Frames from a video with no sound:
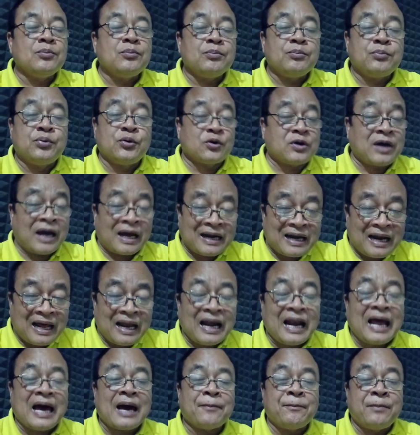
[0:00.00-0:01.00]
bukan
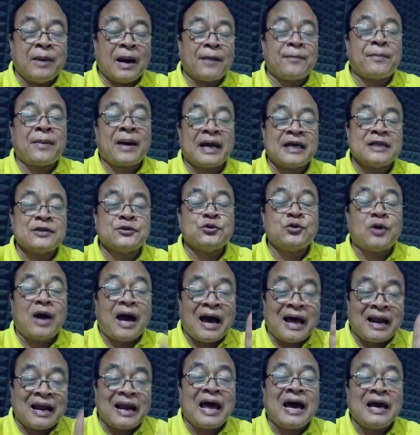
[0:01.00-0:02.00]
Allah. bapak itu
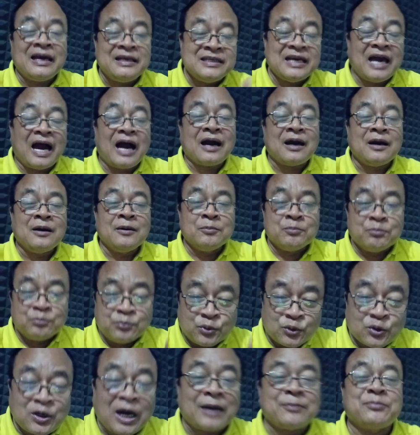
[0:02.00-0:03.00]
Allah yang
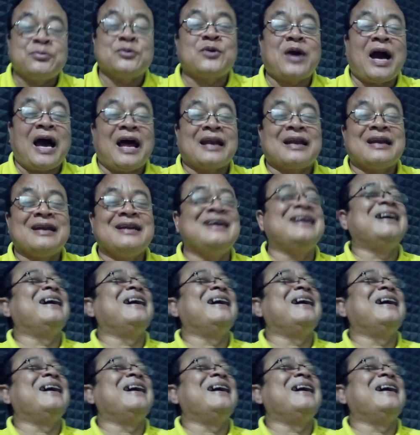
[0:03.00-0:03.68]
bukan-bukan.